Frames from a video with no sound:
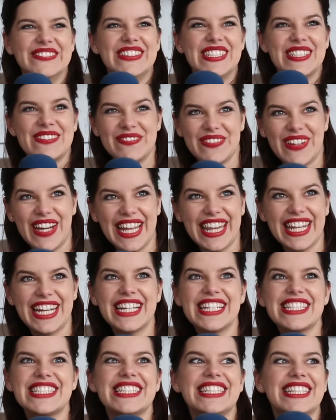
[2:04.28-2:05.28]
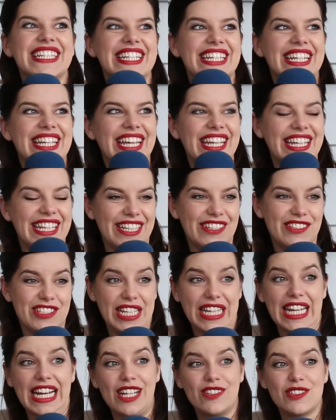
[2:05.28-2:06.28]
mis padres y, y los
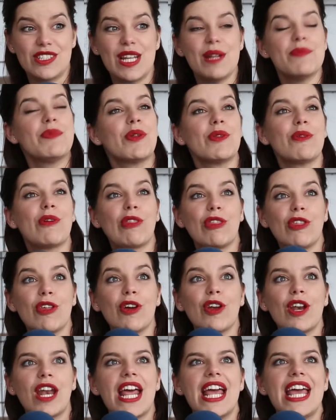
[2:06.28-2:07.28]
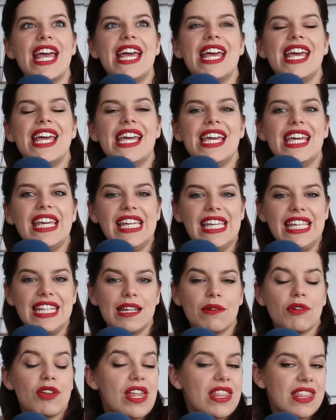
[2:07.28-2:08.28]
encargados de la producción. Y
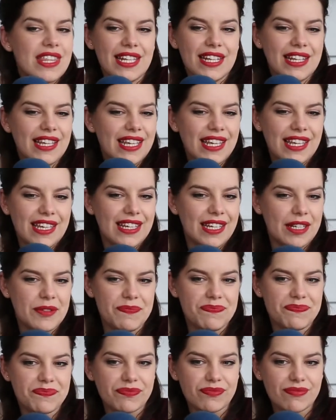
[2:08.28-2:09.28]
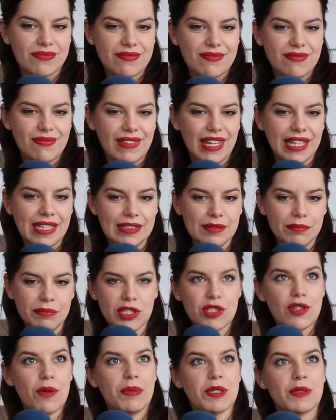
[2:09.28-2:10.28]
debo decir que
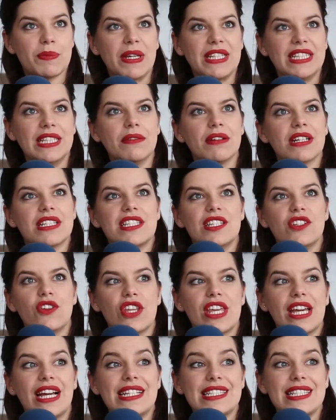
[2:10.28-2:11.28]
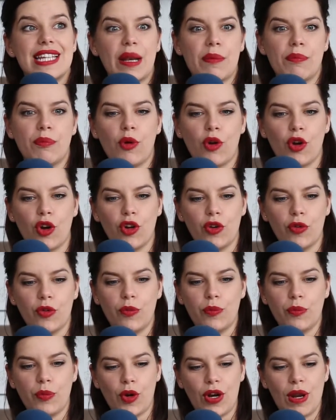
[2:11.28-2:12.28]
visto en perspectiva, si no llega a ser
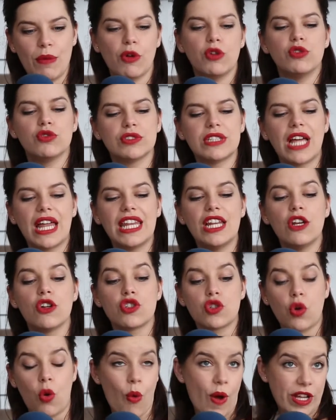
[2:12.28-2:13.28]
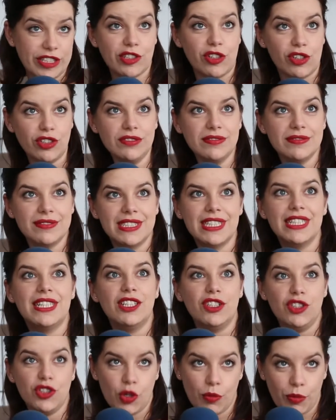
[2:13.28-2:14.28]
por, la voluntad de los cuatro,
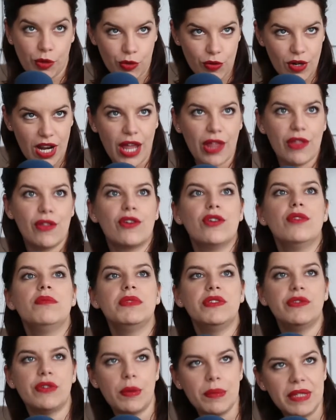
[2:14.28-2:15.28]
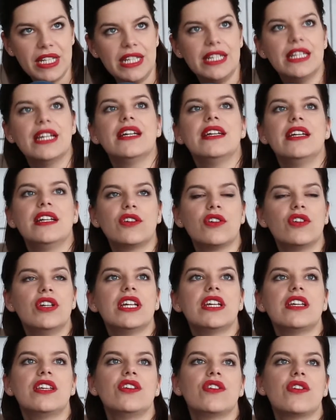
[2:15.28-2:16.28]
yo por un lado, mi familia, el
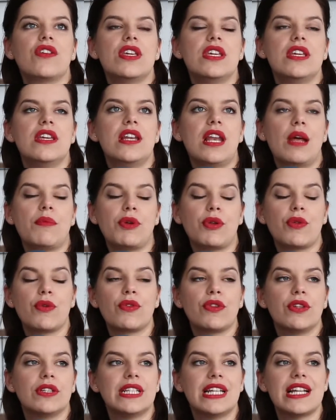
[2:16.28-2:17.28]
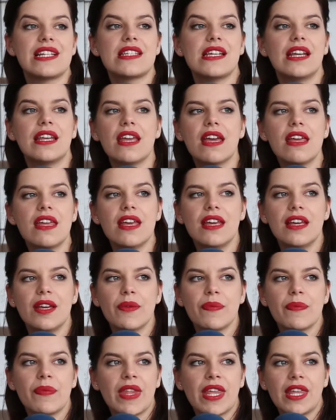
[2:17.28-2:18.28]
colegio y la producción de la serie,
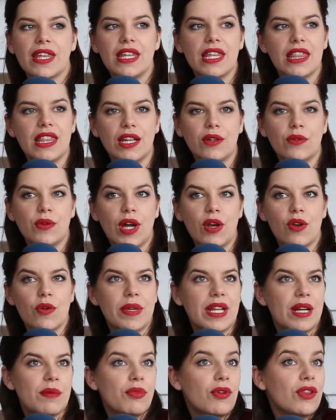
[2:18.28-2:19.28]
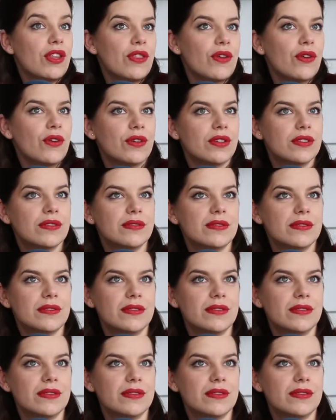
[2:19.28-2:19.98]
quizá nunca lo hubiera podido